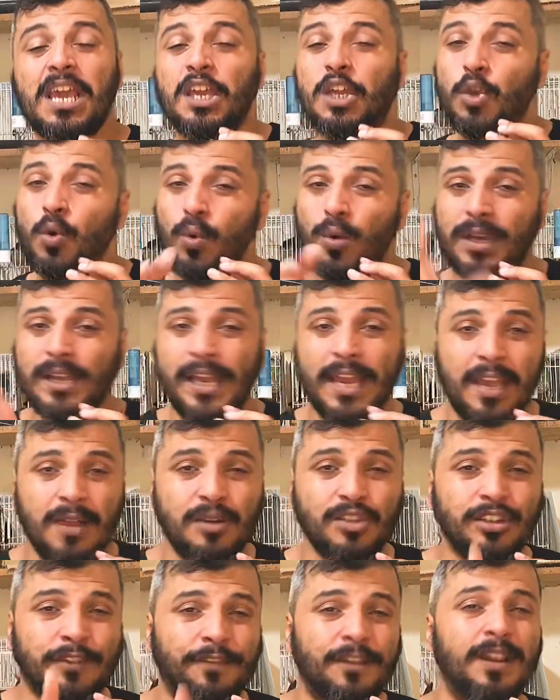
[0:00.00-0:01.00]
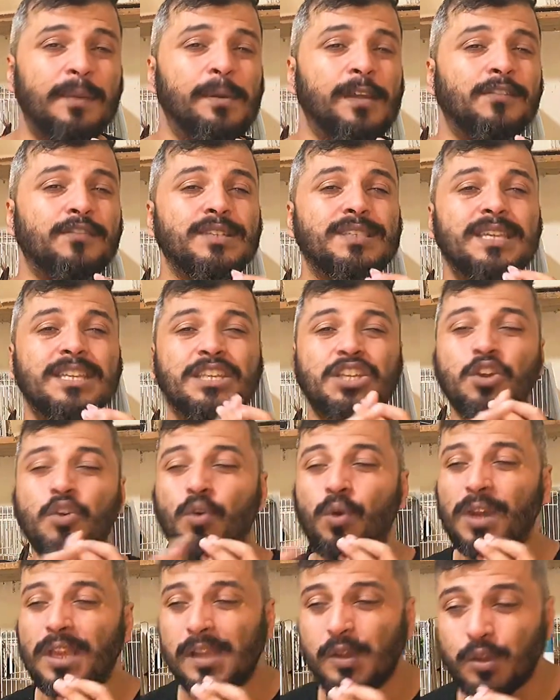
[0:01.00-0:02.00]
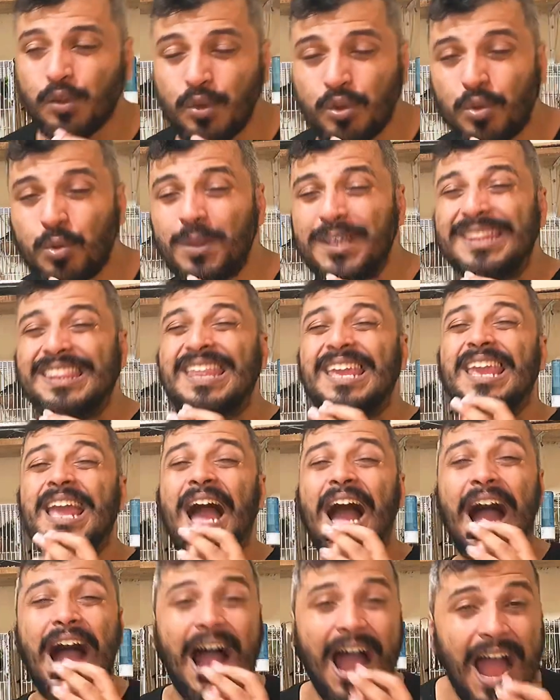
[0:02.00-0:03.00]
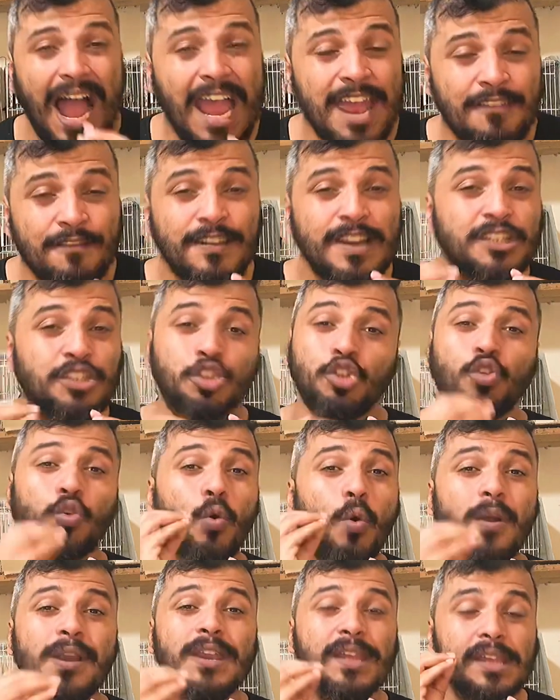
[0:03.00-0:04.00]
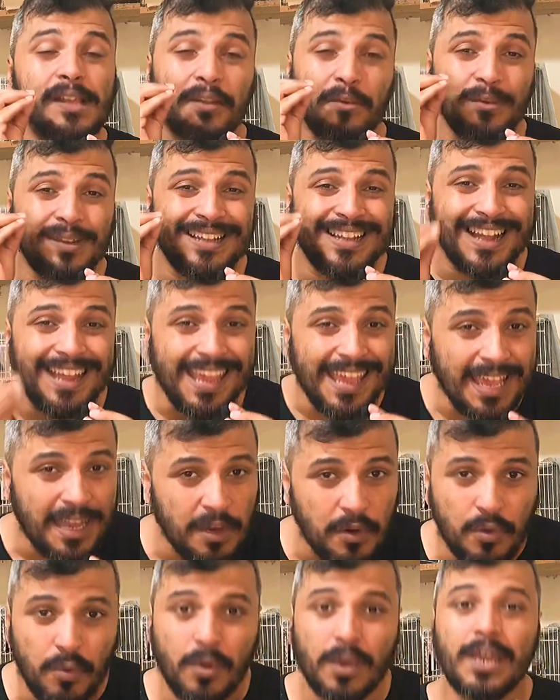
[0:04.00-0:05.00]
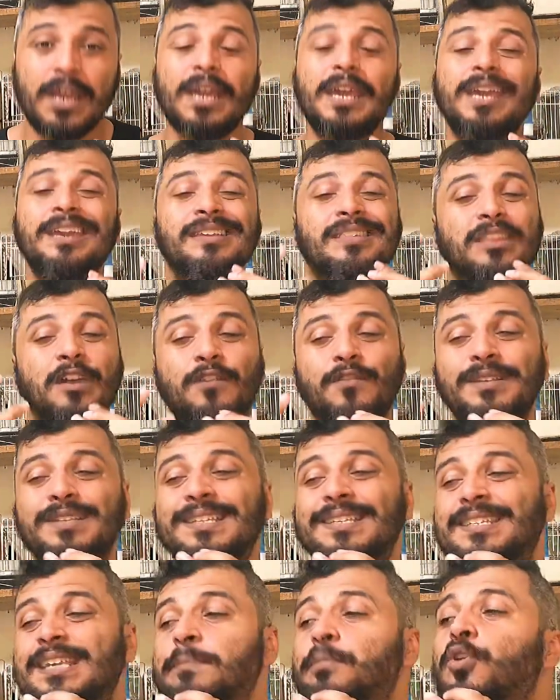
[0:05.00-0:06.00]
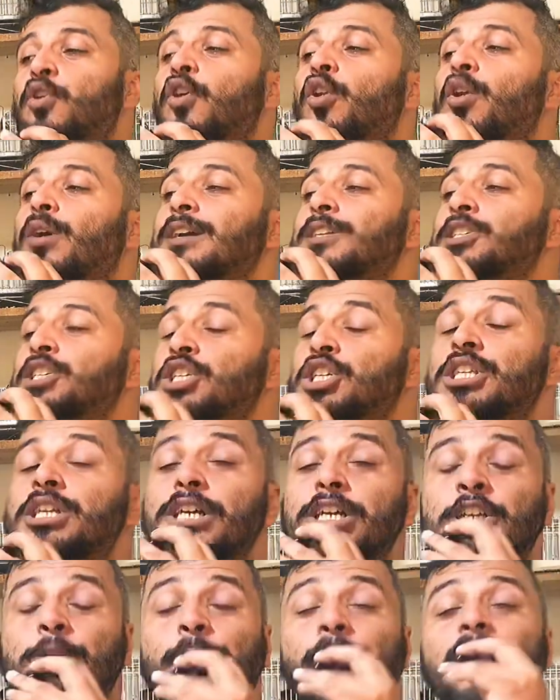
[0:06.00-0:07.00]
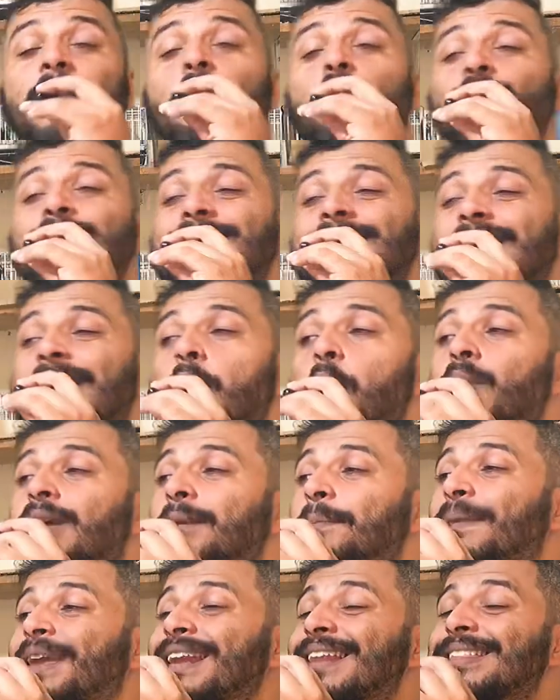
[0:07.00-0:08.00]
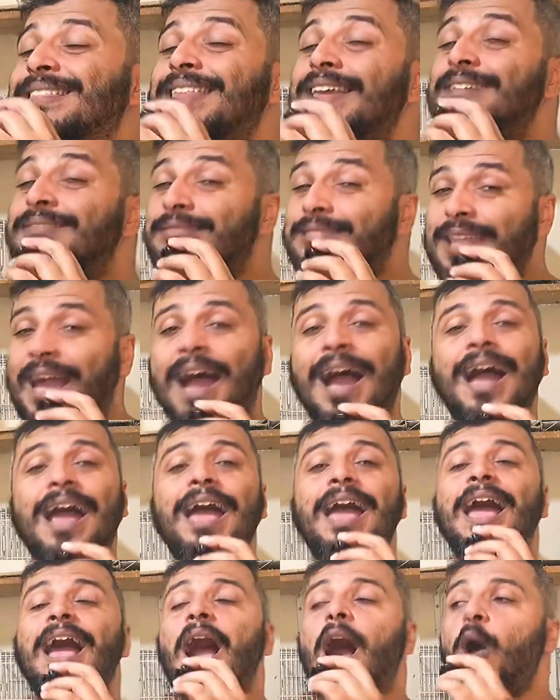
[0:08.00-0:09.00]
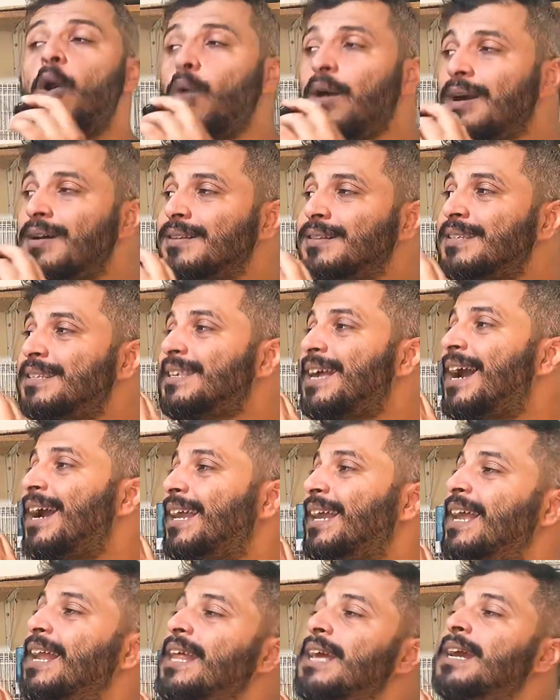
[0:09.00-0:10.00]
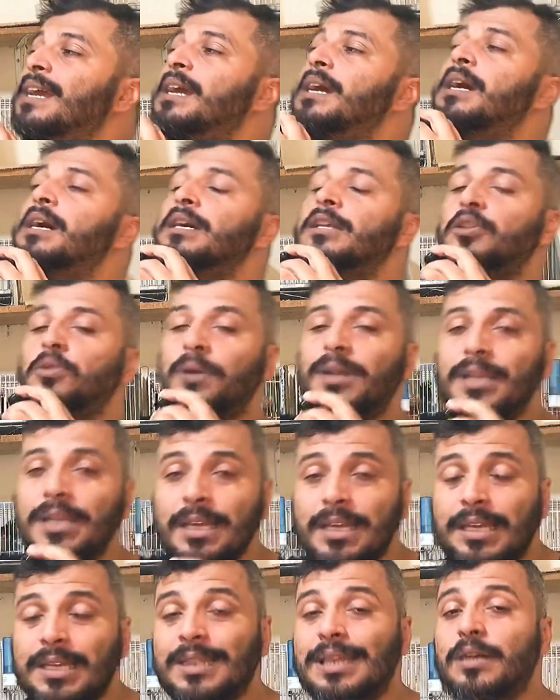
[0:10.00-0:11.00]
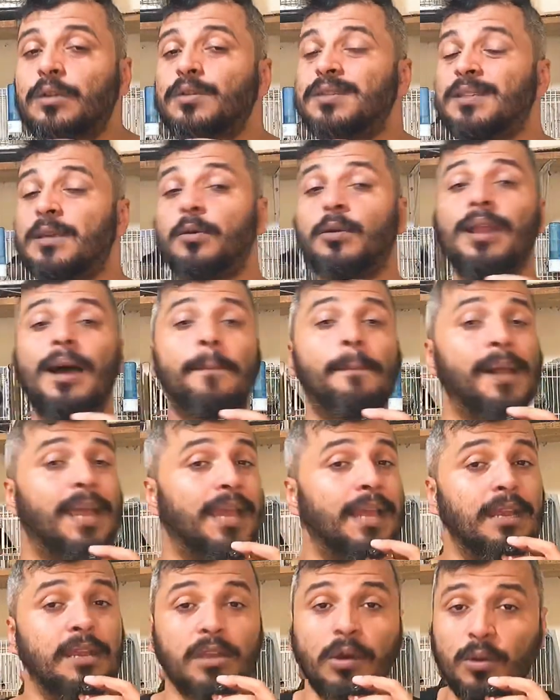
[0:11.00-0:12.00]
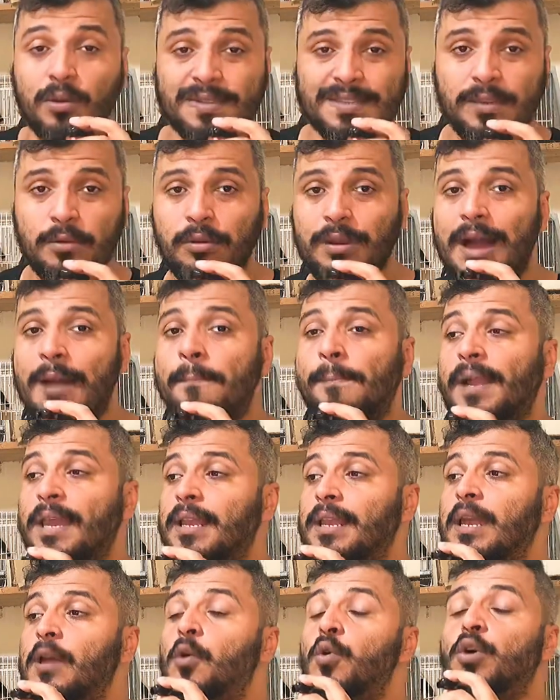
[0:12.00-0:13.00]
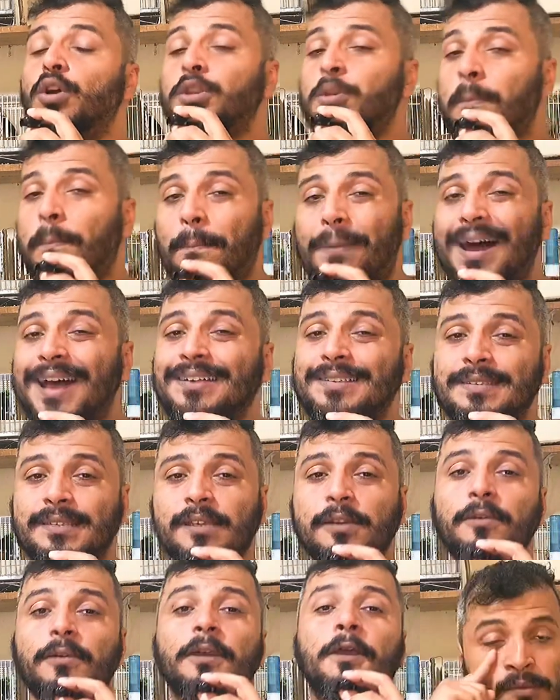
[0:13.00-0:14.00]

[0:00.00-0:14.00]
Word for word: Que o grego, eu já falei para vocês que coleiro tuituí tem raiva de coleiro grego então você sempre coloca distante para ele conseguir, para ele tentar alcançar aquele canto ali que está no celular para ele, não é celular para ele, é outro pássaro.